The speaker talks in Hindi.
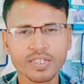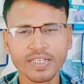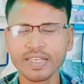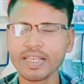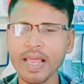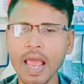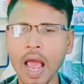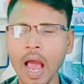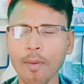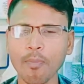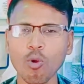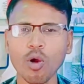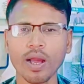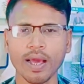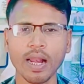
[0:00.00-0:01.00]
जिसे आप
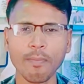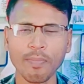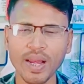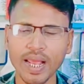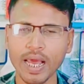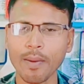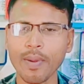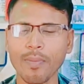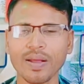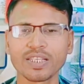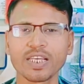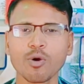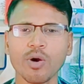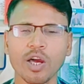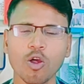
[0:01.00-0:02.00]
लोग अगर अपने घर में
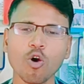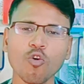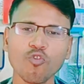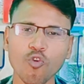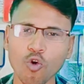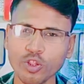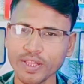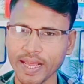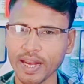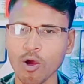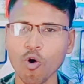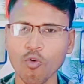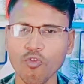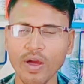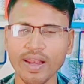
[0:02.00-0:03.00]
बच्चे वगैरह को फोन दे रहे
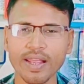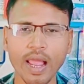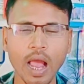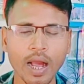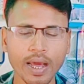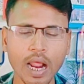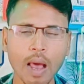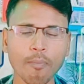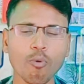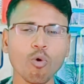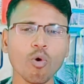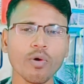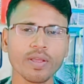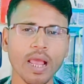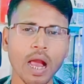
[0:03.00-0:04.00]
हो फाइनली अगर आप
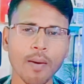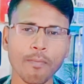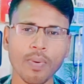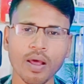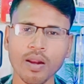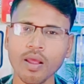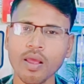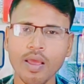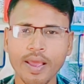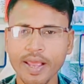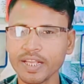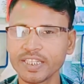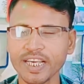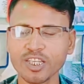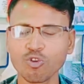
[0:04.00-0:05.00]
लोग यहाँ पर
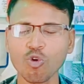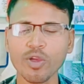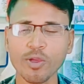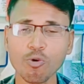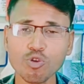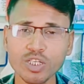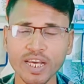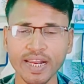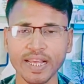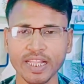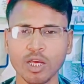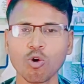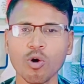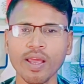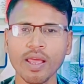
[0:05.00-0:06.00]
इस चीज को यूज करके
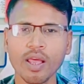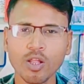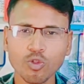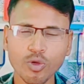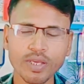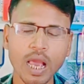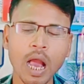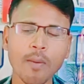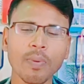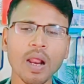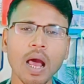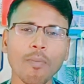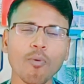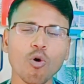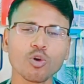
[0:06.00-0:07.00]
दोगे तो यहाँ पर
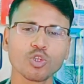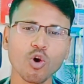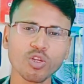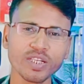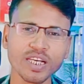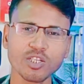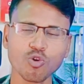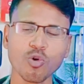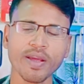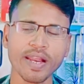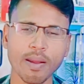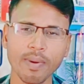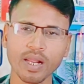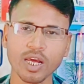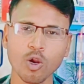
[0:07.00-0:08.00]
आप लोग जो चीज को
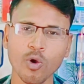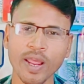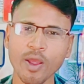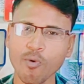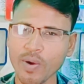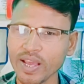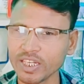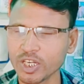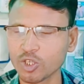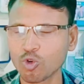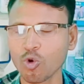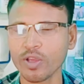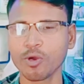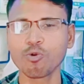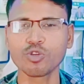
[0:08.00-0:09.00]
इनेबल करोगे वही चीज
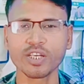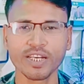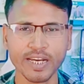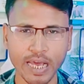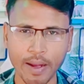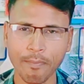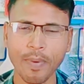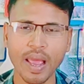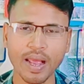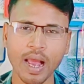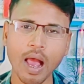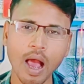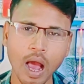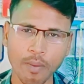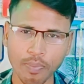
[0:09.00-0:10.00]
को यूज कर पाएगा
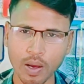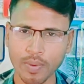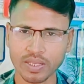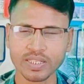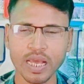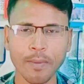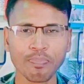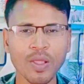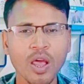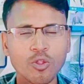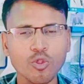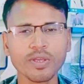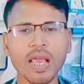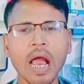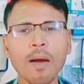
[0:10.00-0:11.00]
आपका बच्चा
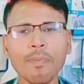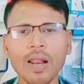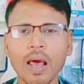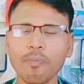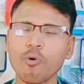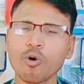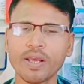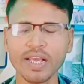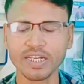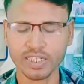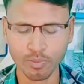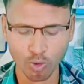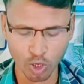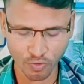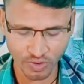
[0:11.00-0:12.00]
तो यहाँ पर आप लोग
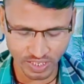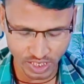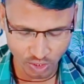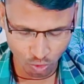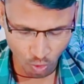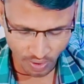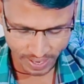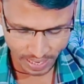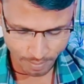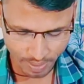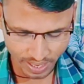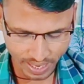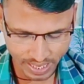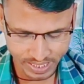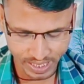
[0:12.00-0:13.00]
किस्ट मोड फीचर्स को
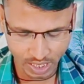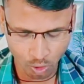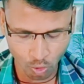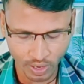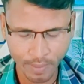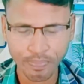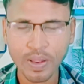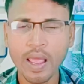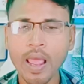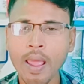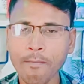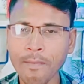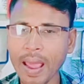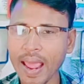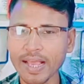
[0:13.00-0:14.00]
इनेबल कैसे करोगे
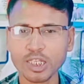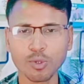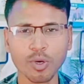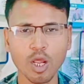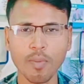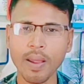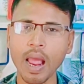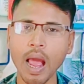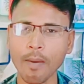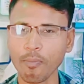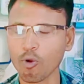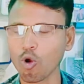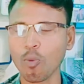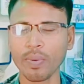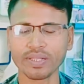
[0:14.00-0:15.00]
मैं इस वीडियो में आप
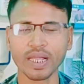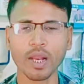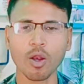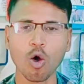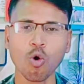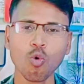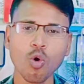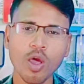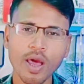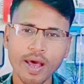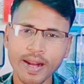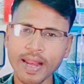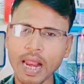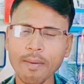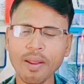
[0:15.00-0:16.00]
लोग को बताने रहा हूँ
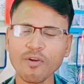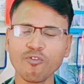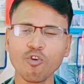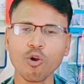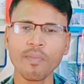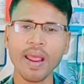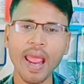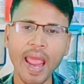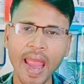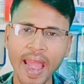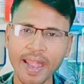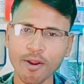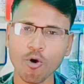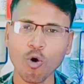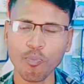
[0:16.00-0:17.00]
रियलमी फोन में
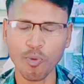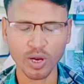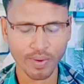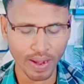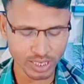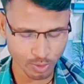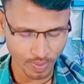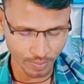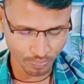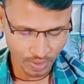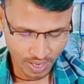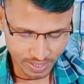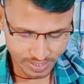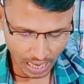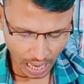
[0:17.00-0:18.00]
एंड ओप्पो डिवाइस में
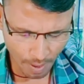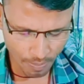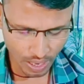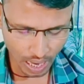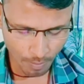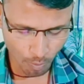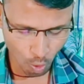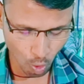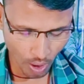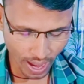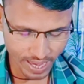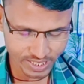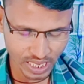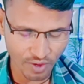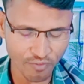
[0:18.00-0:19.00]
यहाँ पर आपको
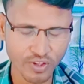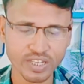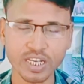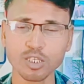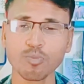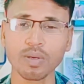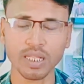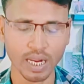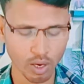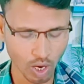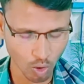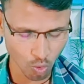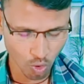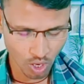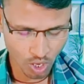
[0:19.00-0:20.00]
ऐसा फीचर्स बताने
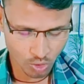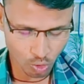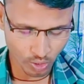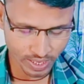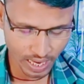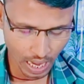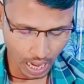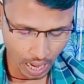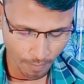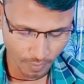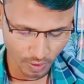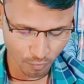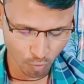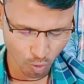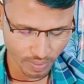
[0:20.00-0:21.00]
रहा जो कि
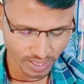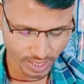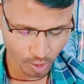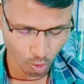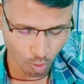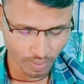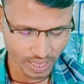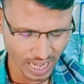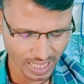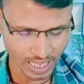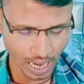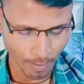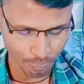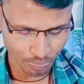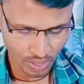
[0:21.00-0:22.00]
आपके फोन में देखने को मिल
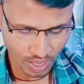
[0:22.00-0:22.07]
जाता है